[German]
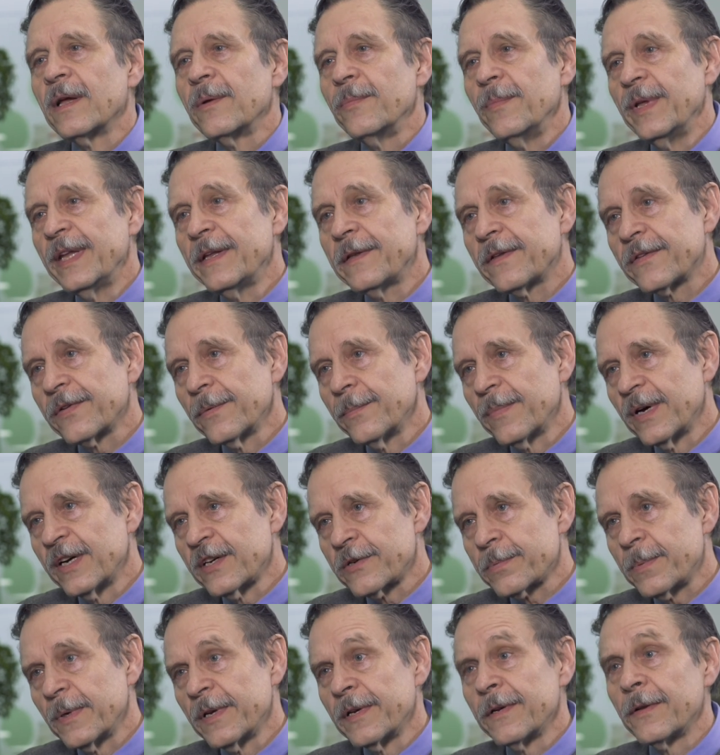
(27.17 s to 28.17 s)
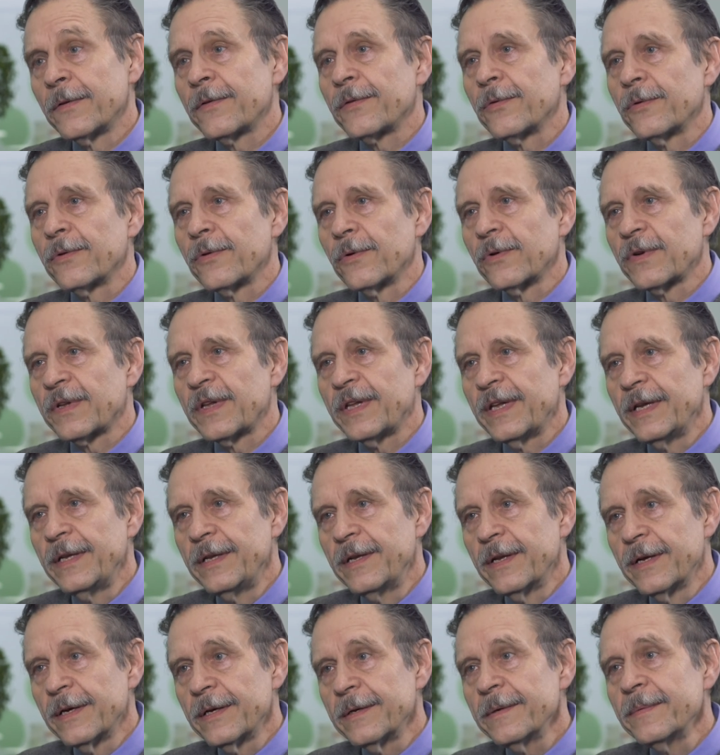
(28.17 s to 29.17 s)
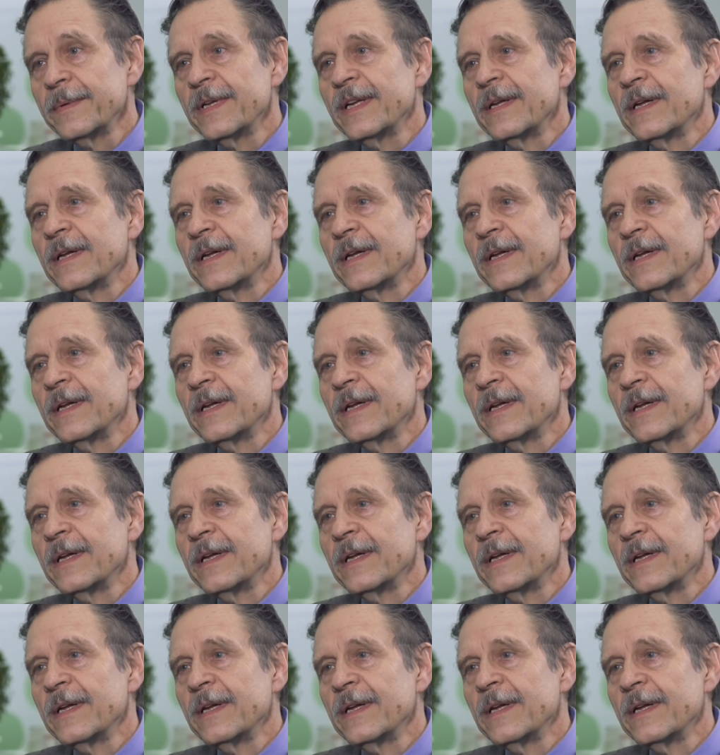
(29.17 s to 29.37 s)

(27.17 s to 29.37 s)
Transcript: wie zum Beispiel die Zytokine.